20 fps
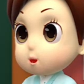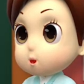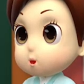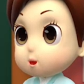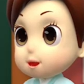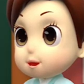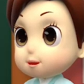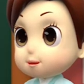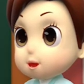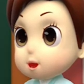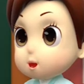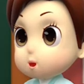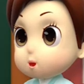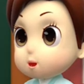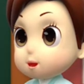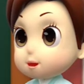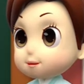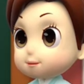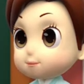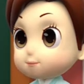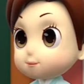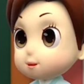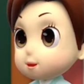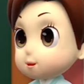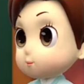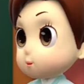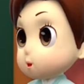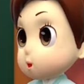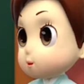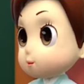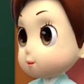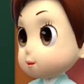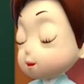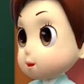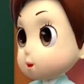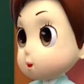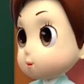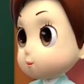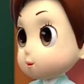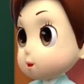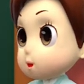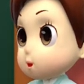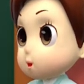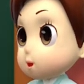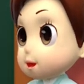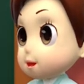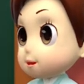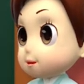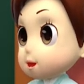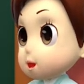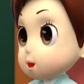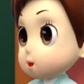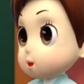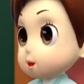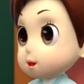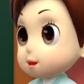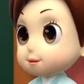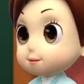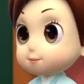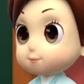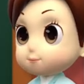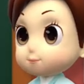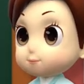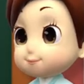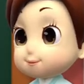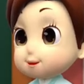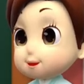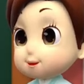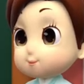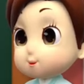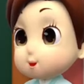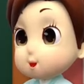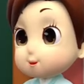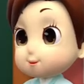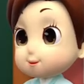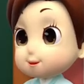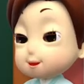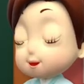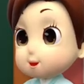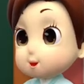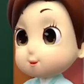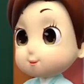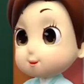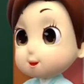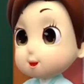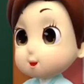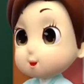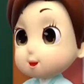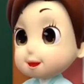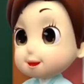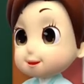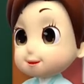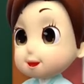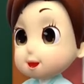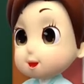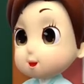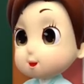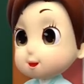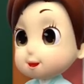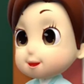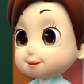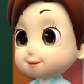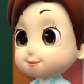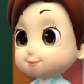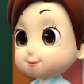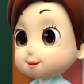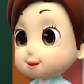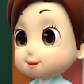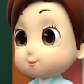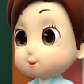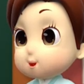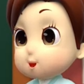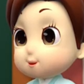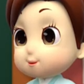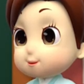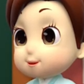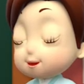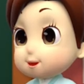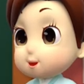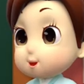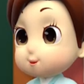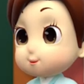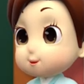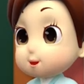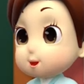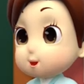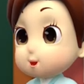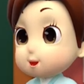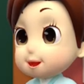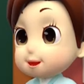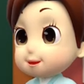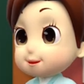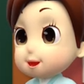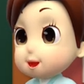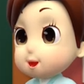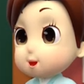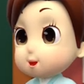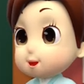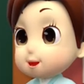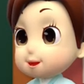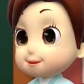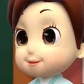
chữ thứ nhất trong nguyên âm đôi. Ví dụ như mùa, chùa, rửa, cửa, tía.